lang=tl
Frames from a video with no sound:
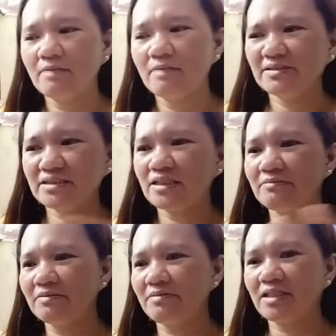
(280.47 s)
basta
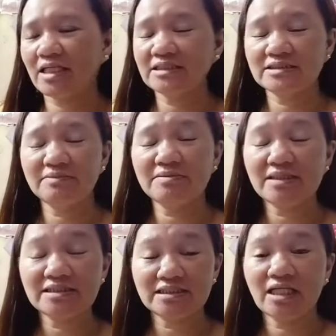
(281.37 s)
may mga cases may mga
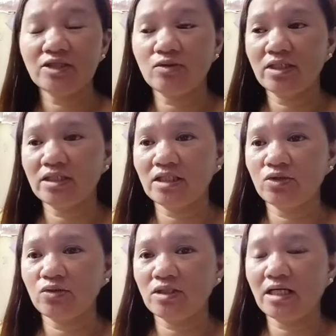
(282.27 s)
senaryong ganyan
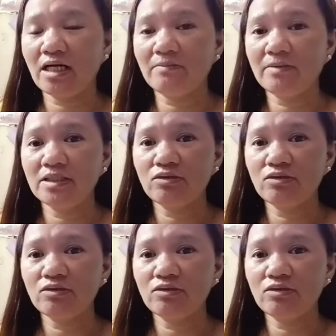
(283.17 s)
yung nagkakamali